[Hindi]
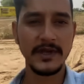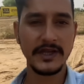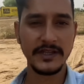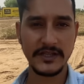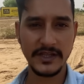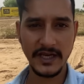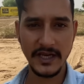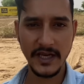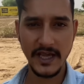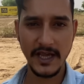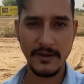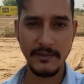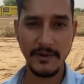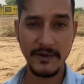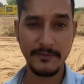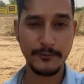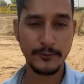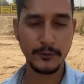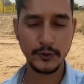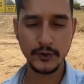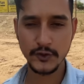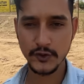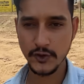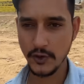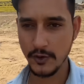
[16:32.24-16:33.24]
इतनी है भाई
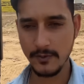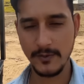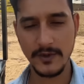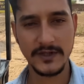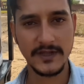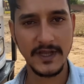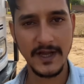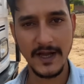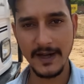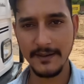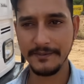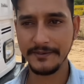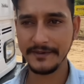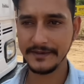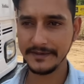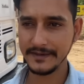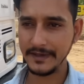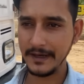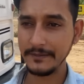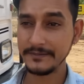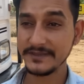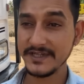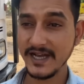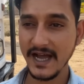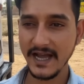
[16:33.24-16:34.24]
पूछो मत आप
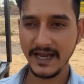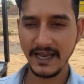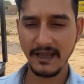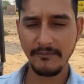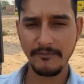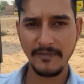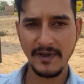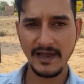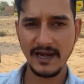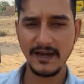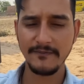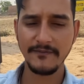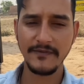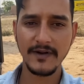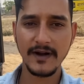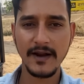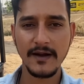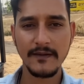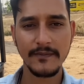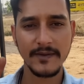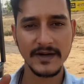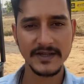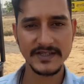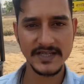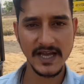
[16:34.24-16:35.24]
अब जाके पहले
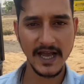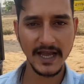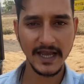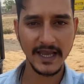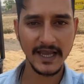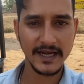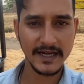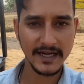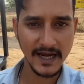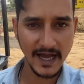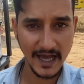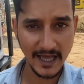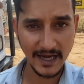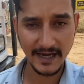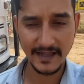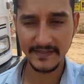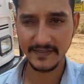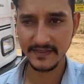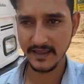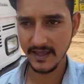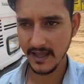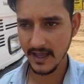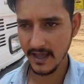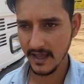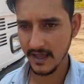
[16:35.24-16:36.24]
फटाफट जाके नहा
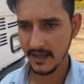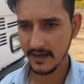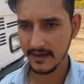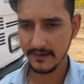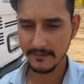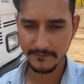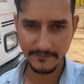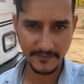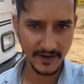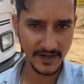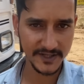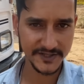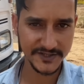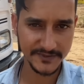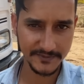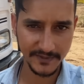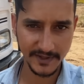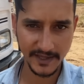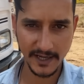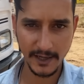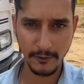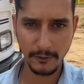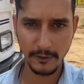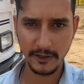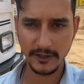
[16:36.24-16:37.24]
लेते हैं फ्रेश
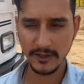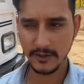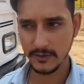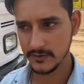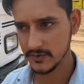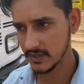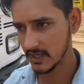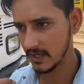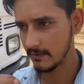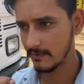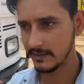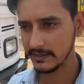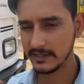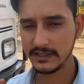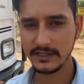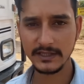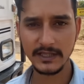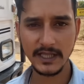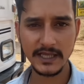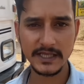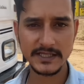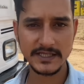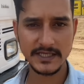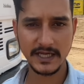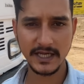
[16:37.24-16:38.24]
वगैरह हो लेते हैं उसके बाद
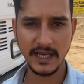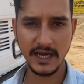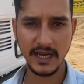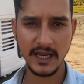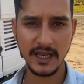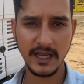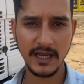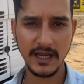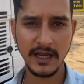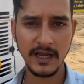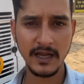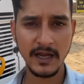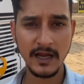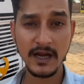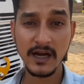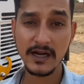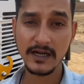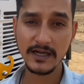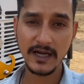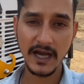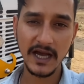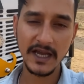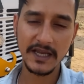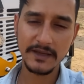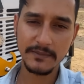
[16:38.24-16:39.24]
लंच करेंगे
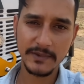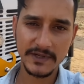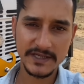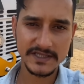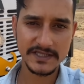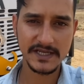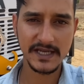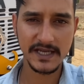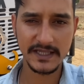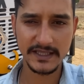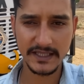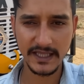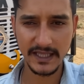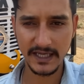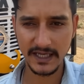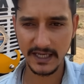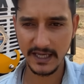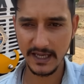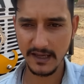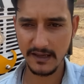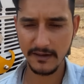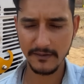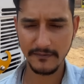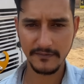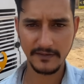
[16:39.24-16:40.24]
ढाई बज गए दिन
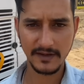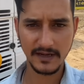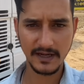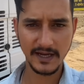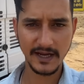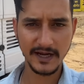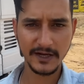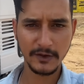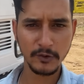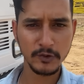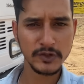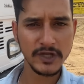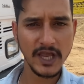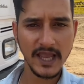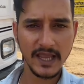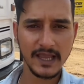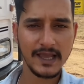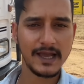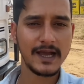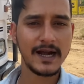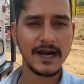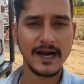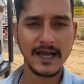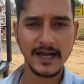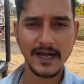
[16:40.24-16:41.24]
के फिर लेट हो जाएंगे
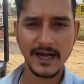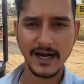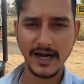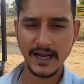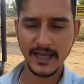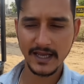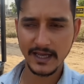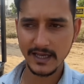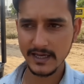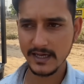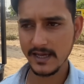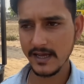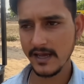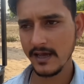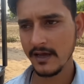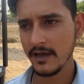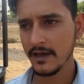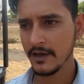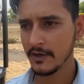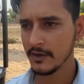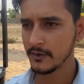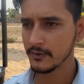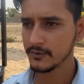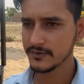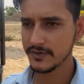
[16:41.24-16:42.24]
खाना खाने के लिए
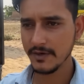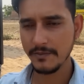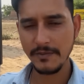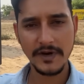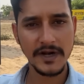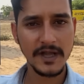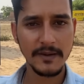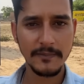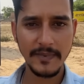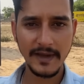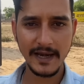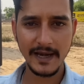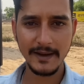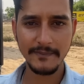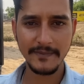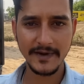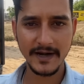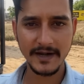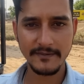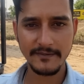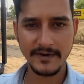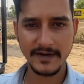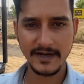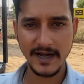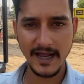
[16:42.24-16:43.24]
उससे बढ़िया पहले
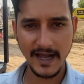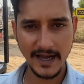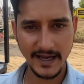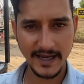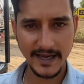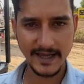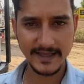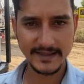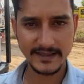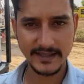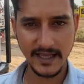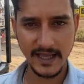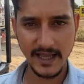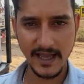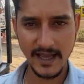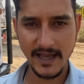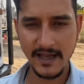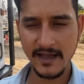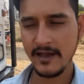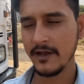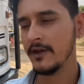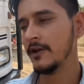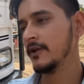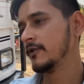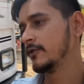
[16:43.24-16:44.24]
फटाफट नहा के आते हैं
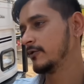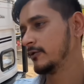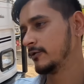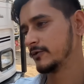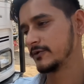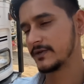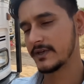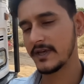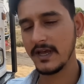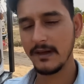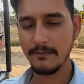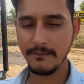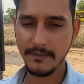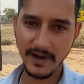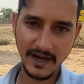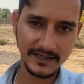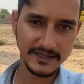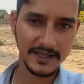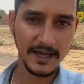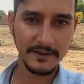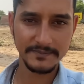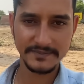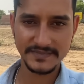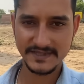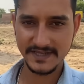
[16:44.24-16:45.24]
उसके बाद
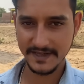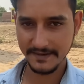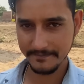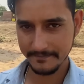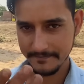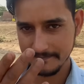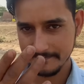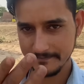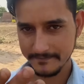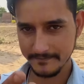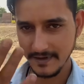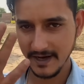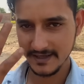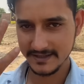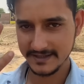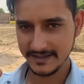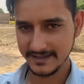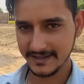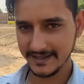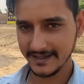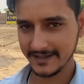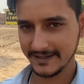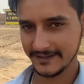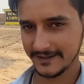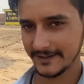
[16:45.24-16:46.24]
आपसे
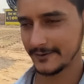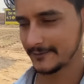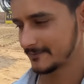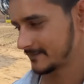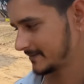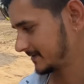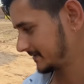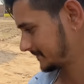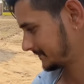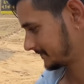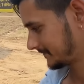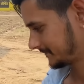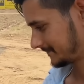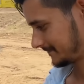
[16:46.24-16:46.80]
बातचीत करता हूँ मैं